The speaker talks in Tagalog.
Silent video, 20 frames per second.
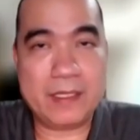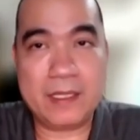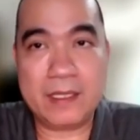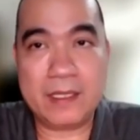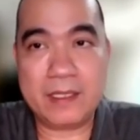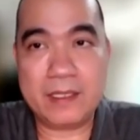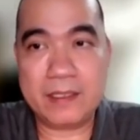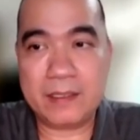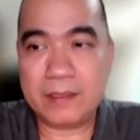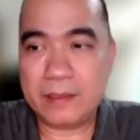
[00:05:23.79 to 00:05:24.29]
na
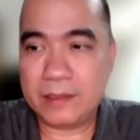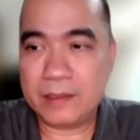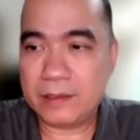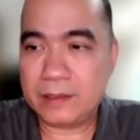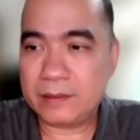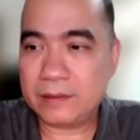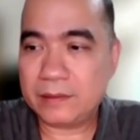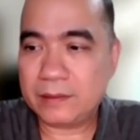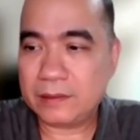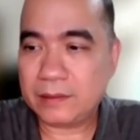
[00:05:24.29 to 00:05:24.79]

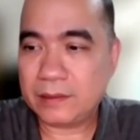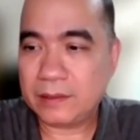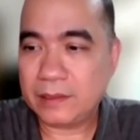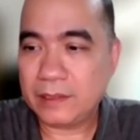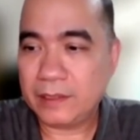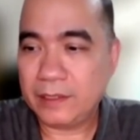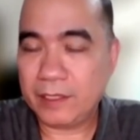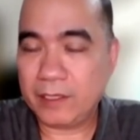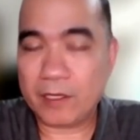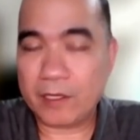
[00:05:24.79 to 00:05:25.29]

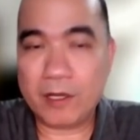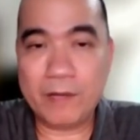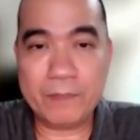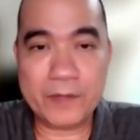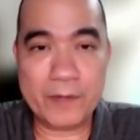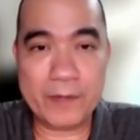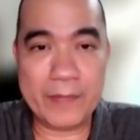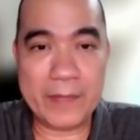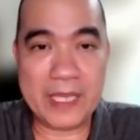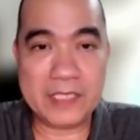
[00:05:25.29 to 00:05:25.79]
na
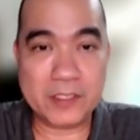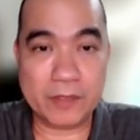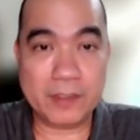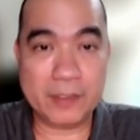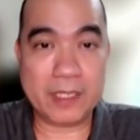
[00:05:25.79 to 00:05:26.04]
compromise o